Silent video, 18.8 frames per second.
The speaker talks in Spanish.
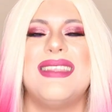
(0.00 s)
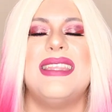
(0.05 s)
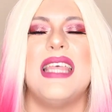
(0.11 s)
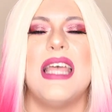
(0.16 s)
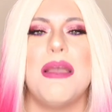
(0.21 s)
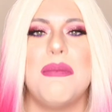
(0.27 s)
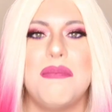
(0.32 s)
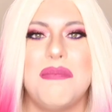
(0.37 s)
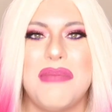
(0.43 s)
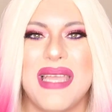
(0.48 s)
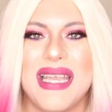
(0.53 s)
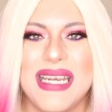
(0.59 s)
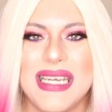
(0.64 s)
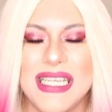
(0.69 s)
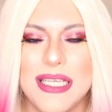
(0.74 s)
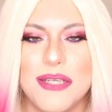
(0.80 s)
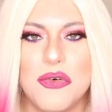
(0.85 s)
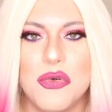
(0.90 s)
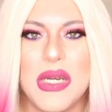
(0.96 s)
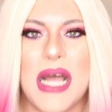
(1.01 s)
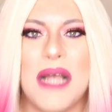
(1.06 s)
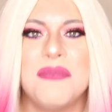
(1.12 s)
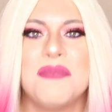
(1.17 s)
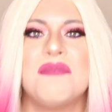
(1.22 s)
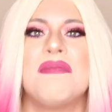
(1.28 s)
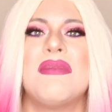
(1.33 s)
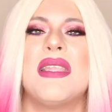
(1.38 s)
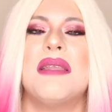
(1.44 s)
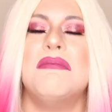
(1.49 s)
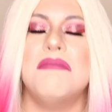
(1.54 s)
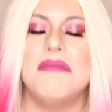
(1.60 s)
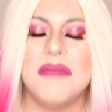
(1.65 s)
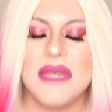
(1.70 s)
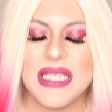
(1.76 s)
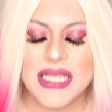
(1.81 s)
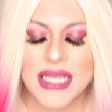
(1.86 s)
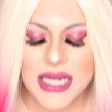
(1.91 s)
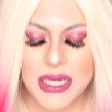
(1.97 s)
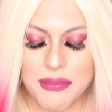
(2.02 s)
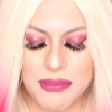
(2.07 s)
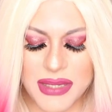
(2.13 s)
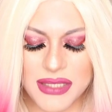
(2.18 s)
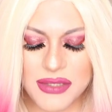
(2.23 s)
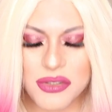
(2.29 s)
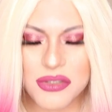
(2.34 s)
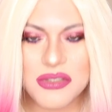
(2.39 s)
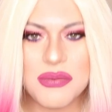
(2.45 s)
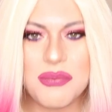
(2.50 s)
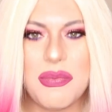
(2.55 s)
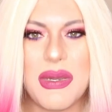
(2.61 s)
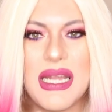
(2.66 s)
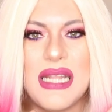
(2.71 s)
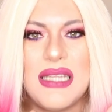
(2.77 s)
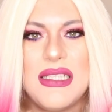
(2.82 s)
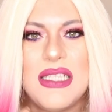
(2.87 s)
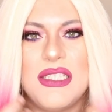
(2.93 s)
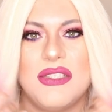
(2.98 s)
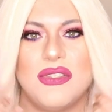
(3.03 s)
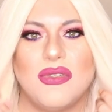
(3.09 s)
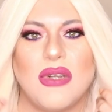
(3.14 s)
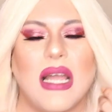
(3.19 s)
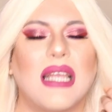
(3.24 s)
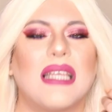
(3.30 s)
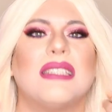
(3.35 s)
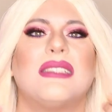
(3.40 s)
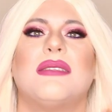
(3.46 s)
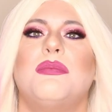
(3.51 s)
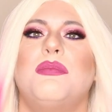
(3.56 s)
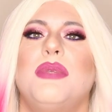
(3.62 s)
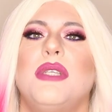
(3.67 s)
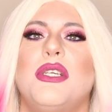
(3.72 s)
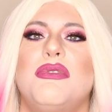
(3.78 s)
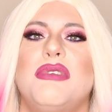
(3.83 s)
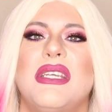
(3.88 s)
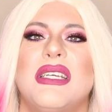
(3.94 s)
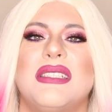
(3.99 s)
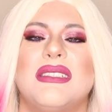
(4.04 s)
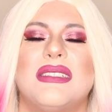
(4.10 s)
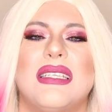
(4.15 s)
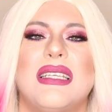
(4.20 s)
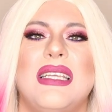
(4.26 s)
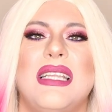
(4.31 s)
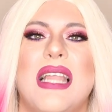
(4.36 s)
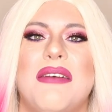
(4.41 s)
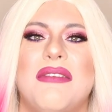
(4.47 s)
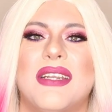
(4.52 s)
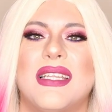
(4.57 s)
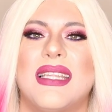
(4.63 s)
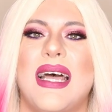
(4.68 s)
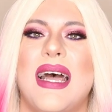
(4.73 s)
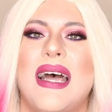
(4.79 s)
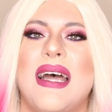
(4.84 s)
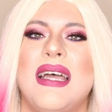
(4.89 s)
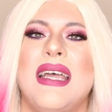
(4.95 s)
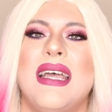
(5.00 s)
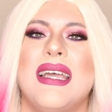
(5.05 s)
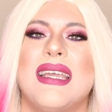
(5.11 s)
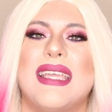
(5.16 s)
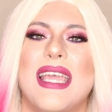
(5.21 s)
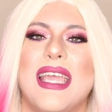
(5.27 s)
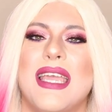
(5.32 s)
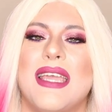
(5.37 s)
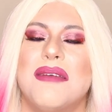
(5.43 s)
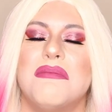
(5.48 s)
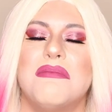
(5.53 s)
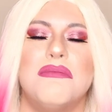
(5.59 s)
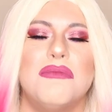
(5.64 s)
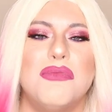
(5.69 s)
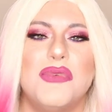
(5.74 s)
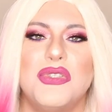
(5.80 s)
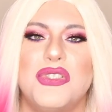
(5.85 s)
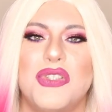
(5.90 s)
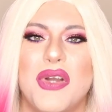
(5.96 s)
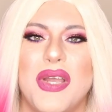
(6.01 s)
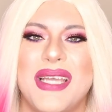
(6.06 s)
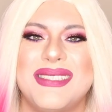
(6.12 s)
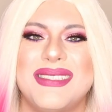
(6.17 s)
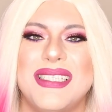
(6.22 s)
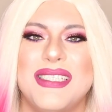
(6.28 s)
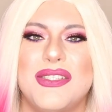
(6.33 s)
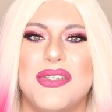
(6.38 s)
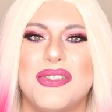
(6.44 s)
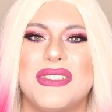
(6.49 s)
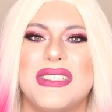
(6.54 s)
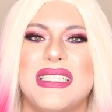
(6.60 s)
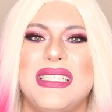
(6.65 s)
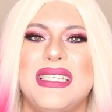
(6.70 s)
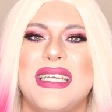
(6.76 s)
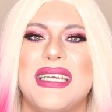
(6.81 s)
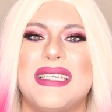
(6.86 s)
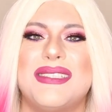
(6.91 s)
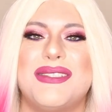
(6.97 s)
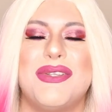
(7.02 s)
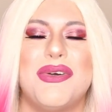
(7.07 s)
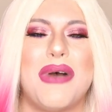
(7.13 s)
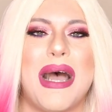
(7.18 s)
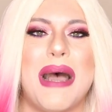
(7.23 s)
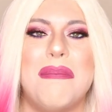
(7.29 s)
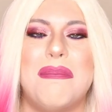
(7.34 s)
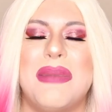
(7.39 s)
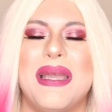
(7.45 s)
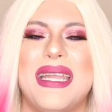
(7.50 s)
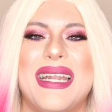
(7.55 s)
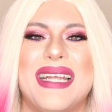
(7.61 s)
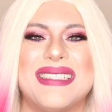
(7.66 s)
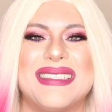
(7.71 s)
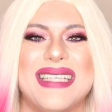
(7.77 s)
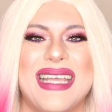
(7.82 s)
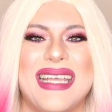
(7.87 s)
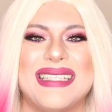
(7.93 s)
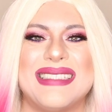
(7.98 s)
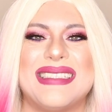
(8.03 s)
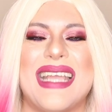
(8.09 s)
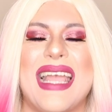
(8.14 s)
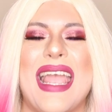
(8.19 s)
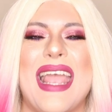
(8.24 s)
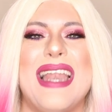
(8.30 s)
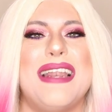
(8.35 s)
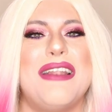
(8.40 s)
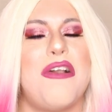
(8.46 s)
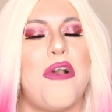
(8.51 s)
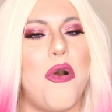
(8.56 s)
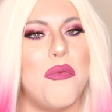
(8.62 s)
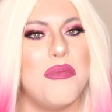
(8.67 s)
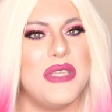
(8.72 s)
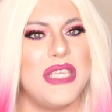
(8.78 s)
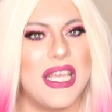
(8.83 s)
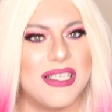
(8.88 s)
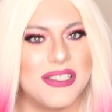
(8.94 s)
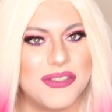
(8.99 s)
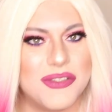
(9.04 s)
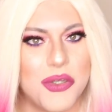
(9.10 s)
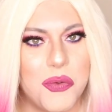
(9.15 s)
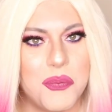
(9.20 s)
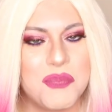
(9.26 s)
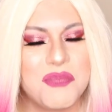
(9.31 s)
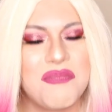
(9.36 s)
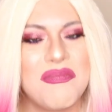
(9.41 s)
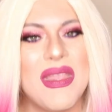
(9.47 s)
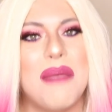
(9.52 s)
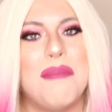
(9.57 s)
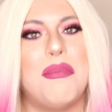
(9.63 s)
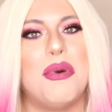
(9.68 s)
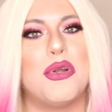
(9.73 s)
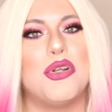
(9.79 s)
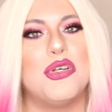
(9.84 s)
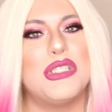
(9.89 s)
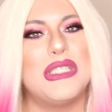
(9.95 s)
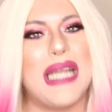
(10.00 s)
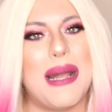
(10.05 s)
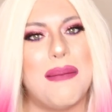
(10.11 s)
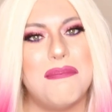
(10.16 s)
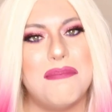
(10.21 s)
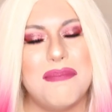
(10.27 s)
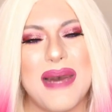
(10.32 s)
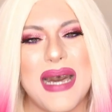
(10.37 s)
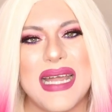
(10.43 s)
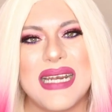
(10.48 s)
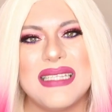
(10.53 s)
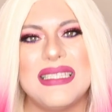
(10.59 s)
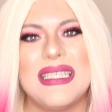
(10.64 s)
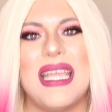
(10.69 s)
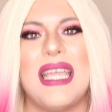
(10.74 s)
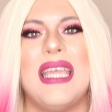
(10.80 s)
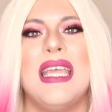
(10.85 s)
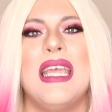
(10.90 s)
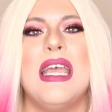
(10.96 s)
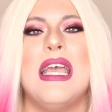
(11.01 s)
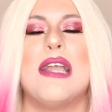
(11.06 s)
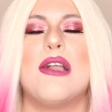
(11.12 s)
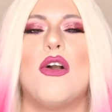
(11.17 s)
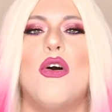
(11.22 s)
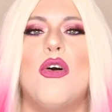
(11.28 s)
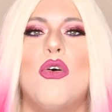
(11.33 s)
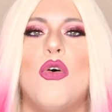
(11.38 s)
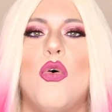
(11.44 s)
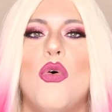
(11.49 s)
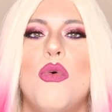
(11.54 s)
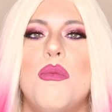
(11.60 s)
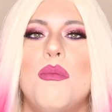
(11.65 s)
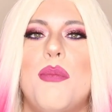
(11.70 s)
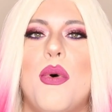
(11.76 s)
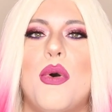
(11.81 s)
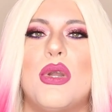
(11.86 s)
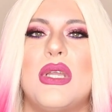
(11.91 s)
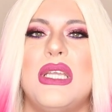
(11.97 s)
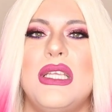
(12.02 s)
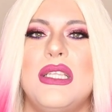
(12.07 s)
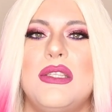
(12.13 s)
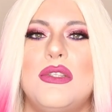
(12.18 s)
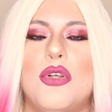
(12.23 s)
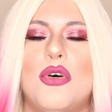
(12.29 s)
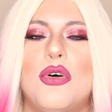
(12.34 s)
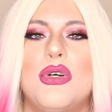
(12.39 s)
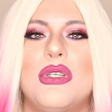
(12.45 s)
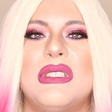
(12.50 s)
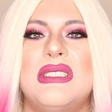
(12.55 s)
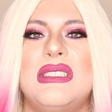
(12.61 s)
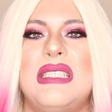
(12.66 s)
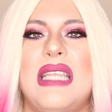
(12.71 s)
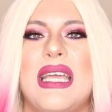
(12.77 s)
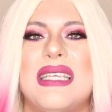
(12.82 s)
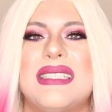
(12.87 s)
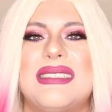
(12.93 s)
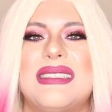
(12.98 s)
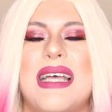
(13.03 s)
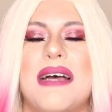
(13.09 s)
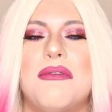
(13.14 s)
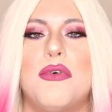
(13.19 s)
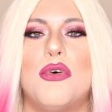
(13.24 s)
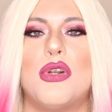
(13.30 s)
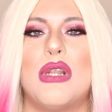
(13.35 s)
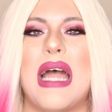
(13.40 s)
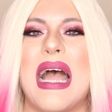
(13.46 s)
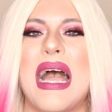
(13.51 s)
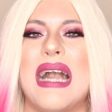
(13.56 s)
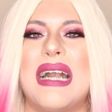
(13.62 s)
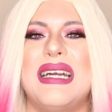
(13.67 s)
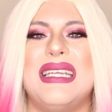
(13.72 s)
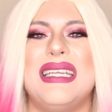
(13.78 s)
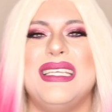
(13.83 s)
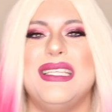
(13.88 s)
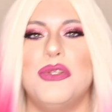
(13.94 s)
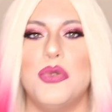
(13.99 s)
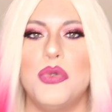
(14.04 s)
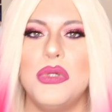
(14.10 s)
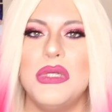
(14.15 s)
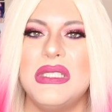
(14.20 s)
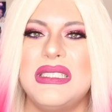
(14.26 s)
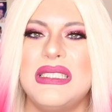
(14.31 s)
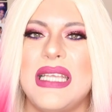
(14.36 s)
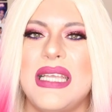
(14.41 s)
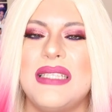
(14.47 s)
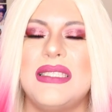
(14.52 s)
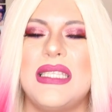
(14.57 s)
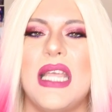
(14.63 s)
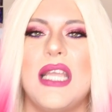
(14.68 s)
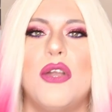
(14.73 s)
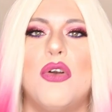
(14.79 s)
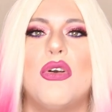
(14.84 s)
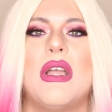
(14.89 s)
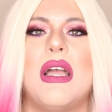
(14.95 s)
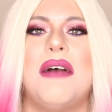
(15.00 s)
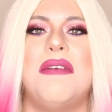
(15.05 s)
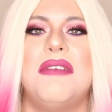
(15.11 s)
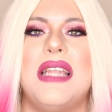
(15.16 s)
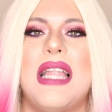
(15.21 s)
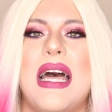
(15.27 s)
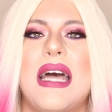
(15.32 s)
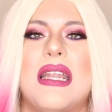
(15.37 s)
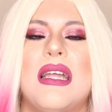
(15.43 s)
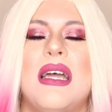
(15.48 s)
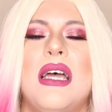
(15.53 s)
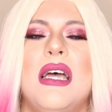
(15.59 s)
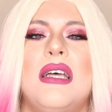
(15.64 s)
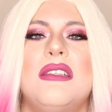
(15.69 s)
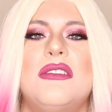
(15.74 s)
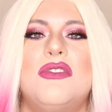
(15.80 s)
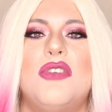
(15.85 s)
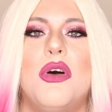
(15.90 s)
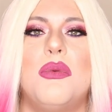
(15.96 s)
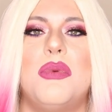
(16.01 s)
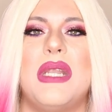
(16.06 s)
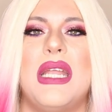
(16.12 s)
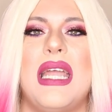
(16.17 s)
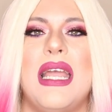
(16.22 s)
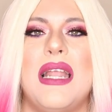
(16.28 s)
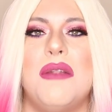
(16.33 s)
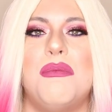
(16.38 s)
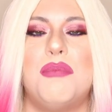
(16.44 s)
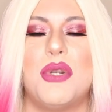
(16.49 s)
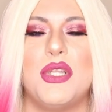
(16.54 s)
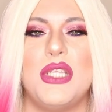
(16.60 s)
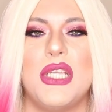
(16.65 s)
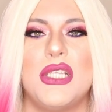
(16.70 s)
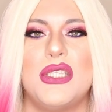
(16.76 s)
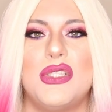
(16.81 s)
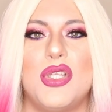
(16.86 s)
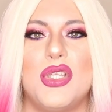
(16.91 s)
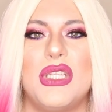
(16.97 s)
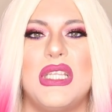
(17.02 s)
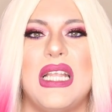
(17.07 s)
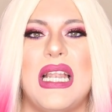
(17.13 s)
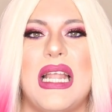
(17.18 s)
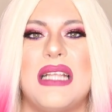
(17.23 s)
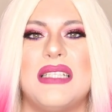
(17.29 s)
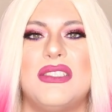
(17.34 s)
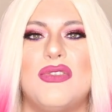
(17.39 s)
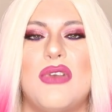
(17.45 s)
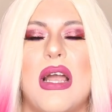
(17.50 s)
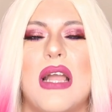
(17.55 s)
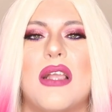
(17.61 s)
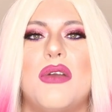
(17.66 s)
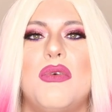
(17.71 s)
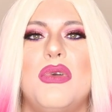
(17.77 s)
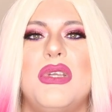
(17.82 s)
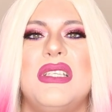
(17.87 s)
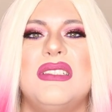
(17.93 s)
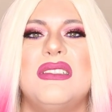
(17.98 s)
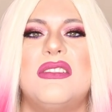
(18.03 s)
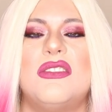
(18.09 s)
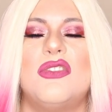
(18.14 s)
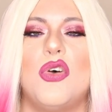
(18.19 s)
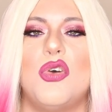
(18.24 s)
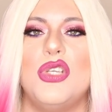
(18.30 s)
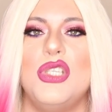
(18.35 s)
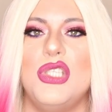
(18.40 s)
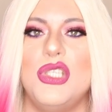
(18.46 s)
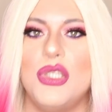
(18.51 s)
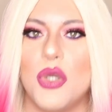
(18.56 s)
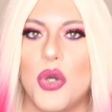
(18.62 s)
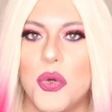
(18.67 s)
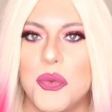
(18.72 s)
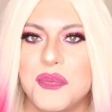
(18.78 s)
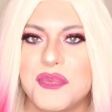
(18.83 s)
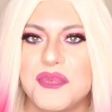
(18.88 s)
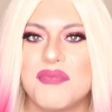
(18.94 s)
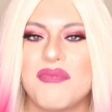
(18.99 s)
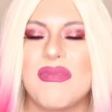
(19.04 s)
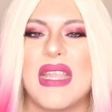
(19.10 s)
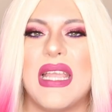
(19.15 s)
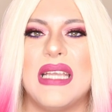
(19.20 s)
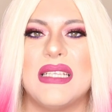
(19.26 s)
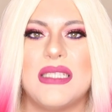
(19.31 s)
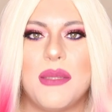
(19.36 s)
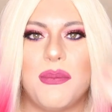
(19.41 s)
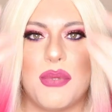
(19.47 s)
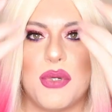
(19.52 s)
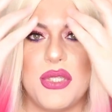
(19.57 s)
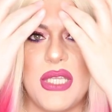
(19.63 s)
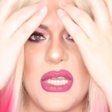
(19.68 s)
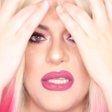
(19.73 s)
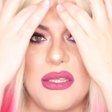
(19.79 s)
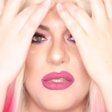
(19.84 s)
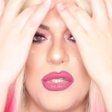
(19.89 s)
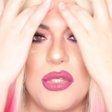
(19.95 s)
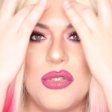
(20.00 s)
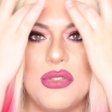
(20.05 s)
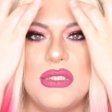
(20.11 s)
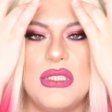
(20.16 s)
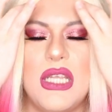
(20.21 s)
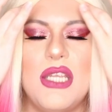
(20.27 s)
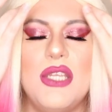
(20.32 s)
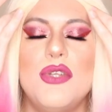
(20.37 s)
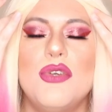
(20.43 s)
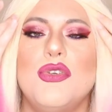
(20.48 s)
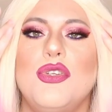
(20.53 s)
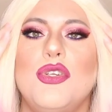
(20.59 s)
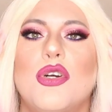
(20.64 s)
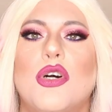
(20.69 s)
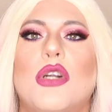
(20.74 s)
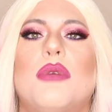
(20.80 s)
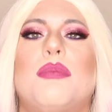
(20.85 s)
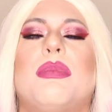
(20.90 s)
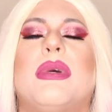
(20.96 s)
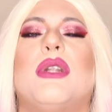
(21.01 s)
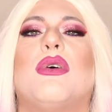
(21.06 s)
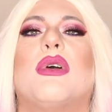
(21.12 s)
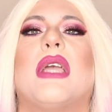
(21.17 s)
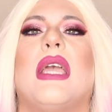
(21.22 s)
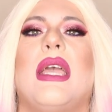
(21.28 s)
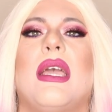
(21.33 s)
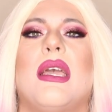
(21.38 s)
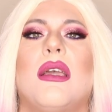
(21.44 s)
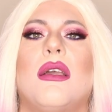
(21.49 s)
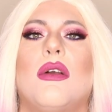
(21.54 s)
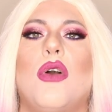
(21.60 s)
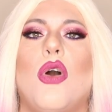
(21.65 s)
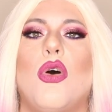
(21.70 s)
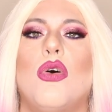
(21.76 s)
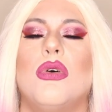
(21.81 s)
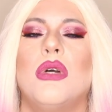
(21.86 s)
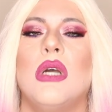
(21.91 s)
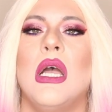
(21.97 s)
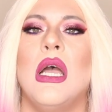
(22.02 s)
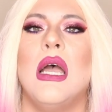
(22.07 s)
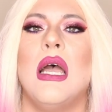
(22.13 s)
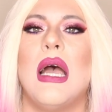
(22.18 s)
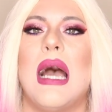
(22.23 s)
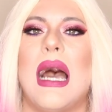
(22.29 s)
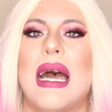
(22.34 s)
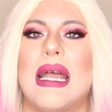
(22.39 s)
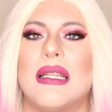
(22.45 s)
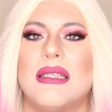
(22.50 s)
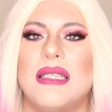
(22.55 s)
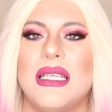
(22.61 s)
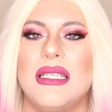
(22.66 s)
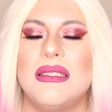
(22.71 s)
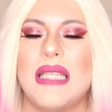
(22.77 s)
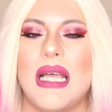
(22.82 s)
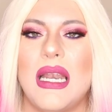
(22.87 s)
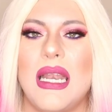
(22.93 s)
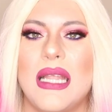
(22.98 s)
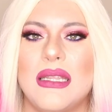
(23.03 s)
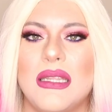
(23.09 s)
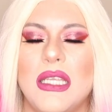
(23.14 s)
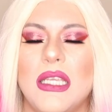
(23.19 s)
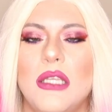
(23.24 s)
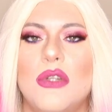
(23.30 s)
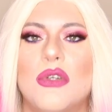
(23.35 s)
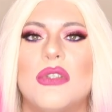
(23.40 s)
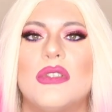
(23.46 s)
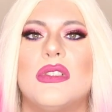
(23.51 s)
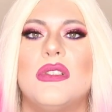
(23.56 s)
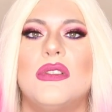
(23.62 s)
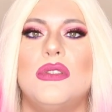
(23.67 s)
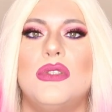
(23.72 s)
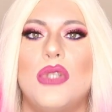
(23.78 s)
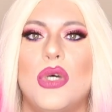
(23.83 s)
de película. Mis respetos para The Drag Experience y la verdad que muchos éxitos y esto apenas es el comienzo por otra parte con un poquito de sabor agridulce tengo que hablar sobre el proyecto de la drag queen soy yo este proyecto de New York pero que es con artistas latinos,